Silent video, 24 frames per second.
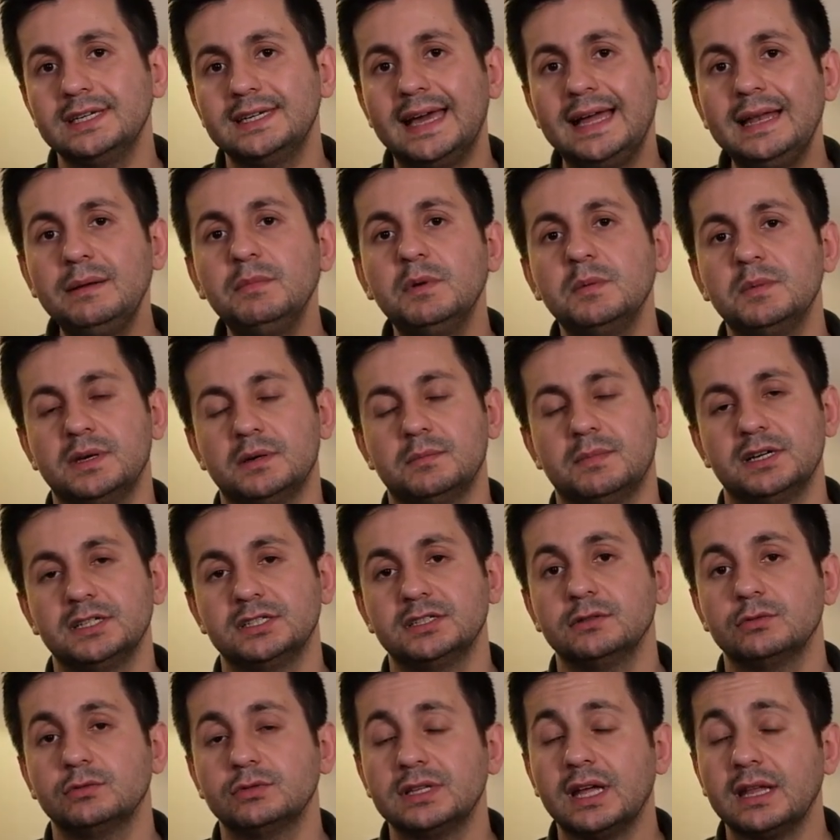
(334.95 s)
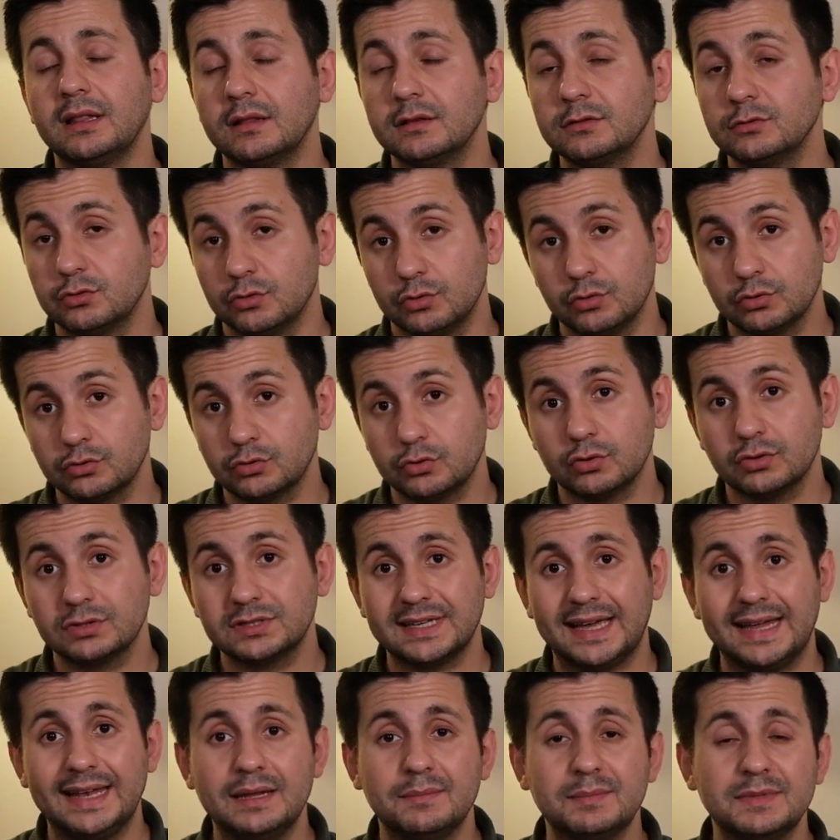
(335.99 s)
gelmemeye başladı. Özellikle soğuk soğuk
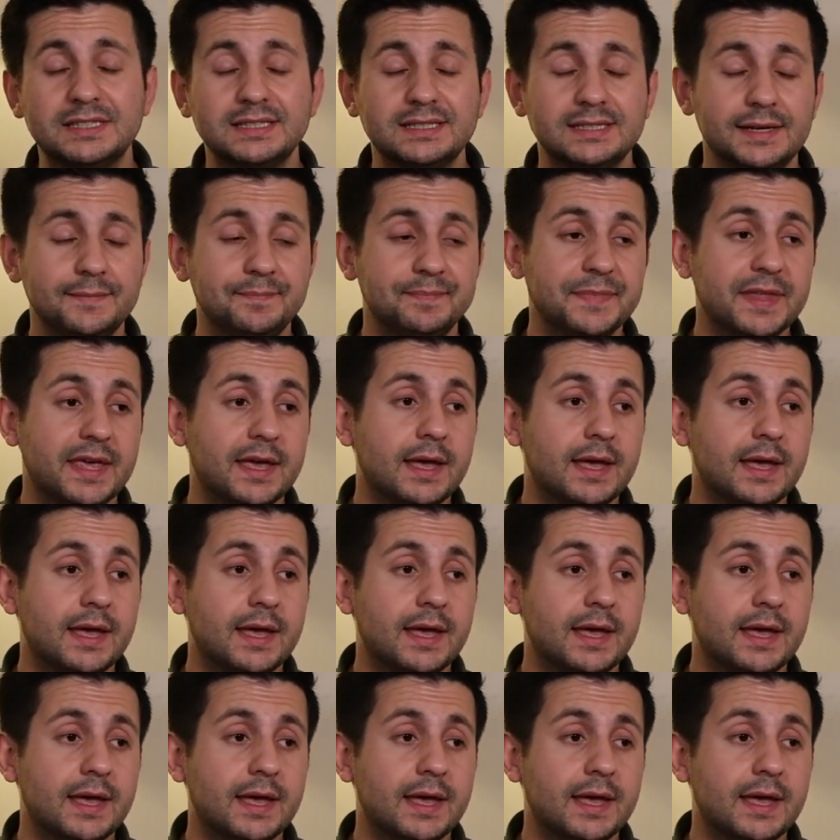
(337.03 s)
terlemesi.